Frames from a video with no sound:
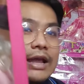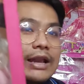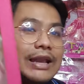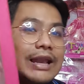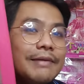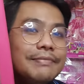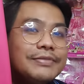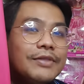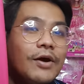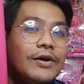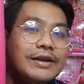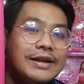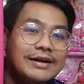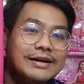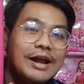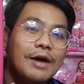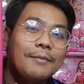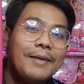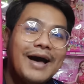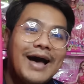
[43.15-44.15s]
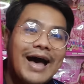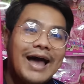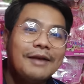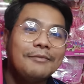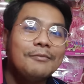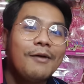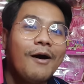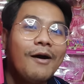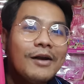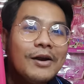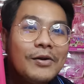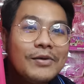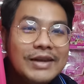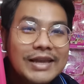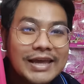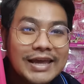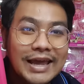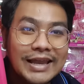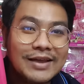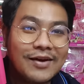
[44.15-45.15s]
เริ่มต้นเดี๋ยวเรามาอันบ็อกรุ่น
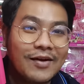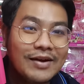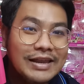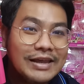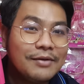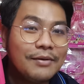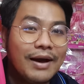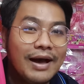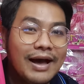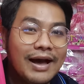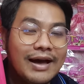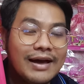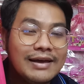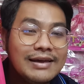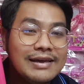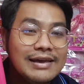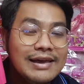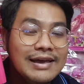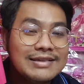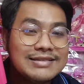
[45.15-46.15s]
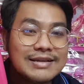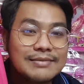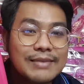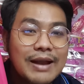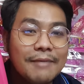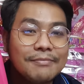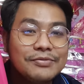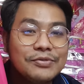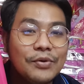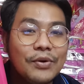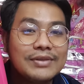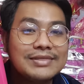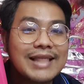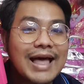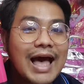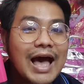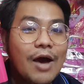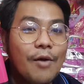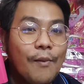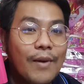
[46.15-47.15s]
นี้กันก่อนดีกว่าสำหรับตุ๊ก
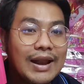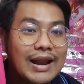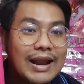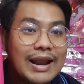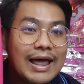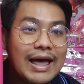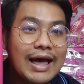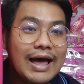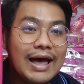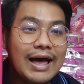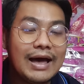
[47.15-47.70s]
ตาวาลาล่า